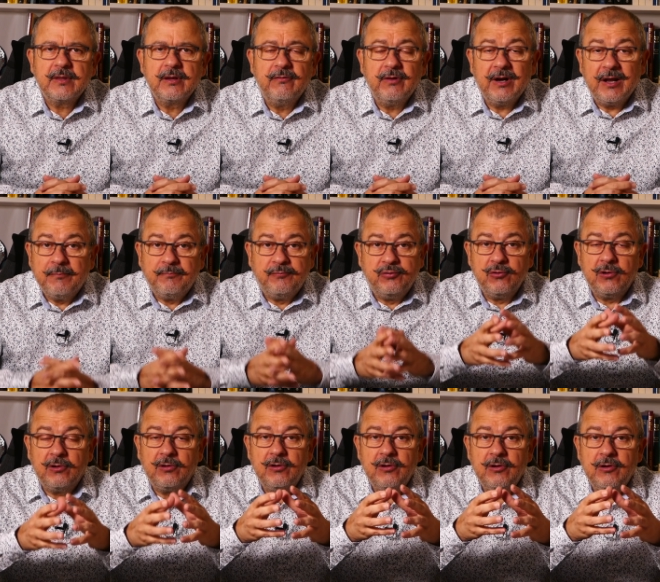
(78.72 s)
Voilà,
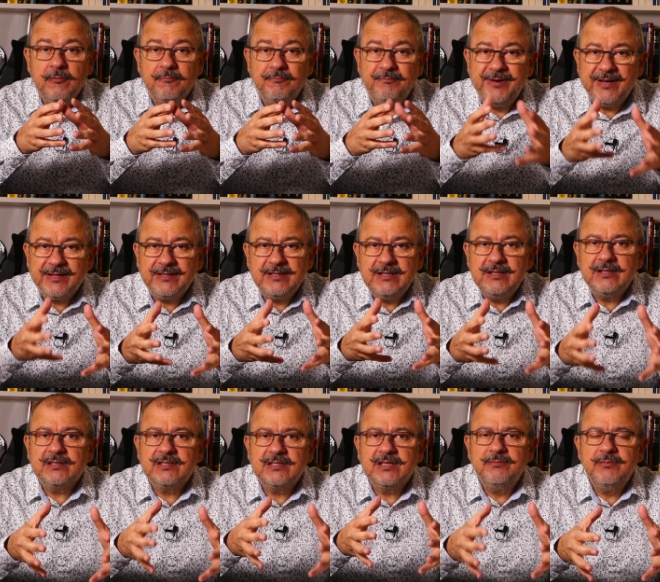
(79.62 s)
pour
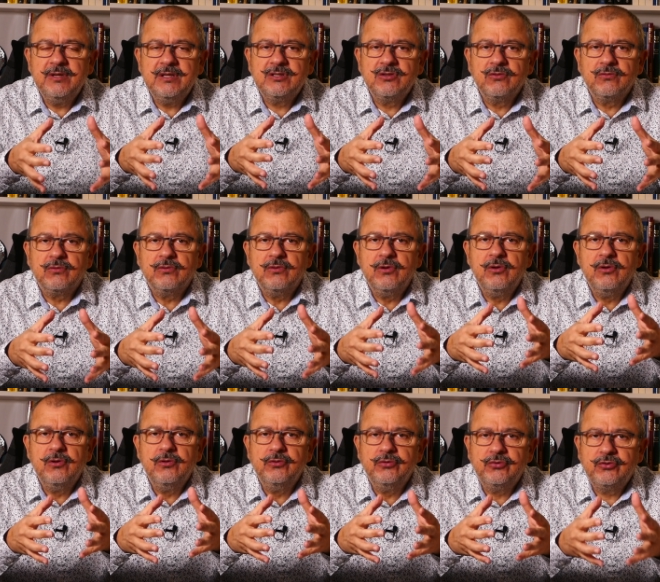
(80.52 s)
bâtir sa maison
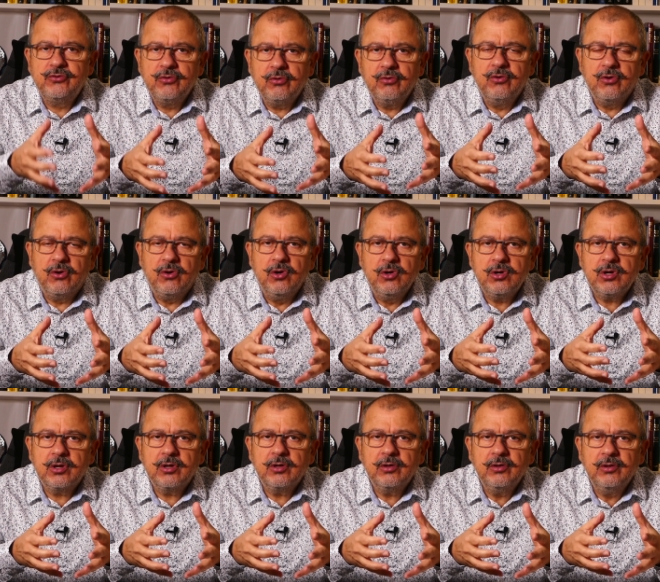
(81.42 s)
sur le
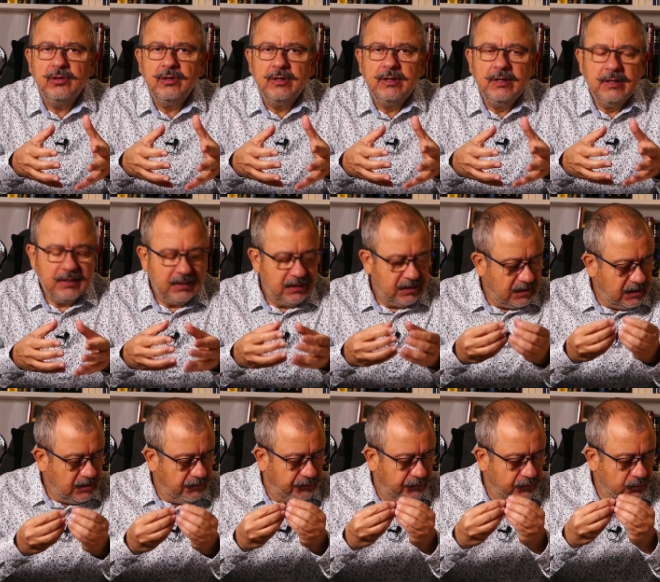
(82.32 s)
roc,
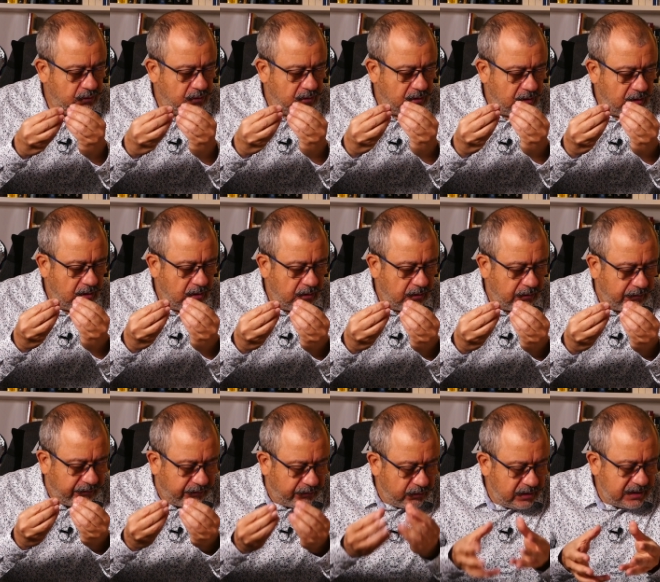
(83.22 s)
il faut
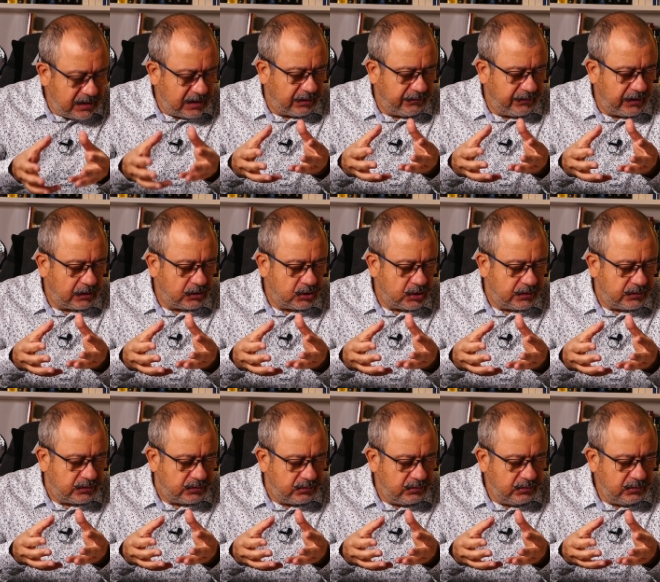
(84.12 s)
venir vers
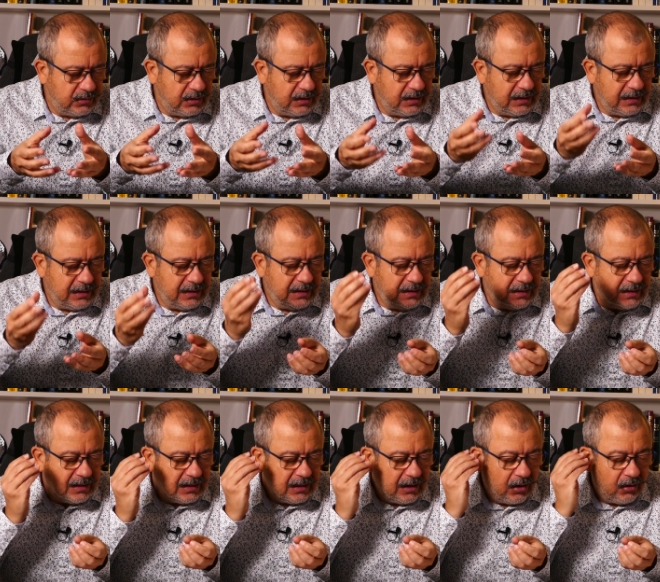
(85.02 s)
Jésus,
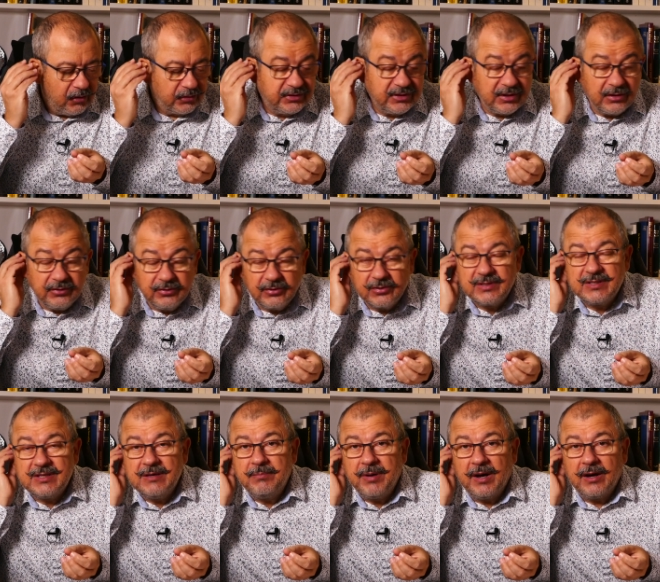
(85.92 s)
entendre
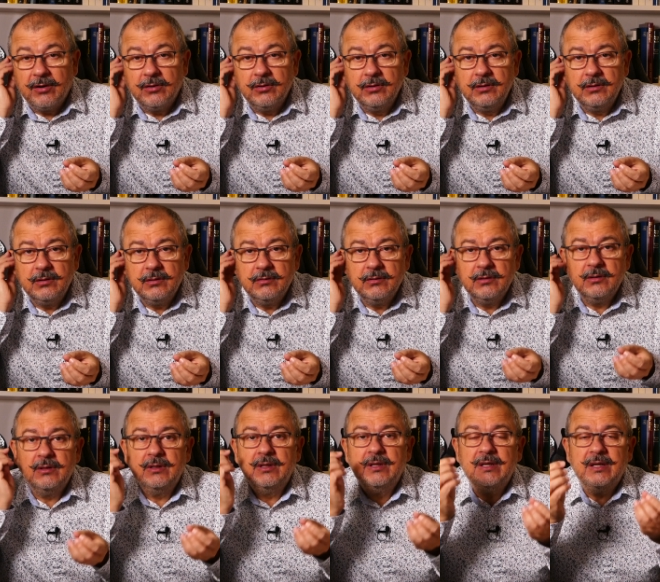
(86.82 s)
ses paroles
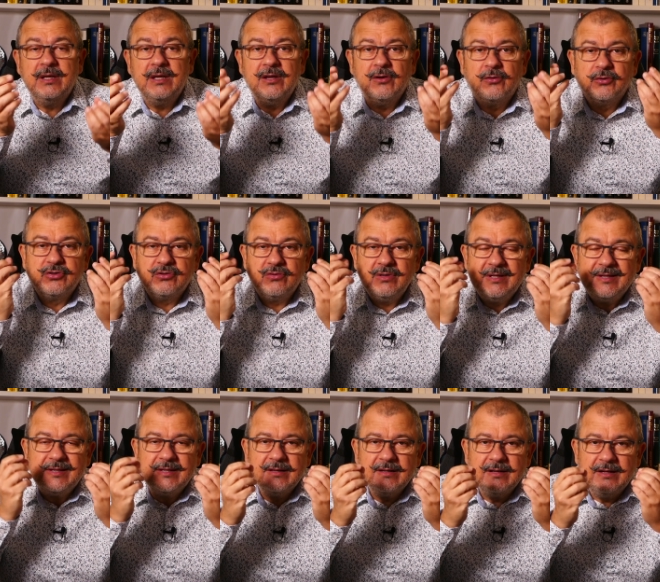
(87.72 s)
et
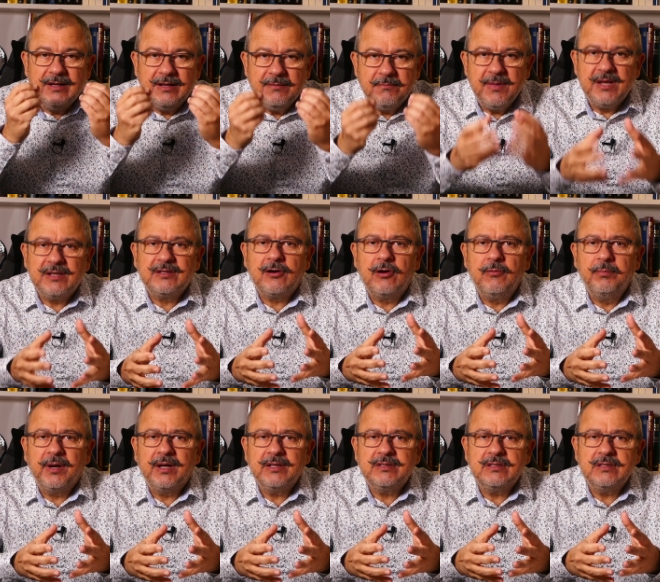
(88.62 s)
ensuite les mettre en
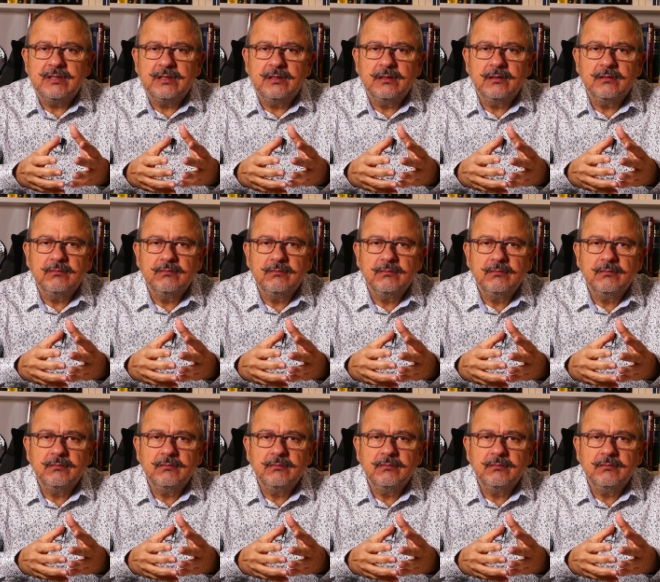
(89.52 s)
pratique.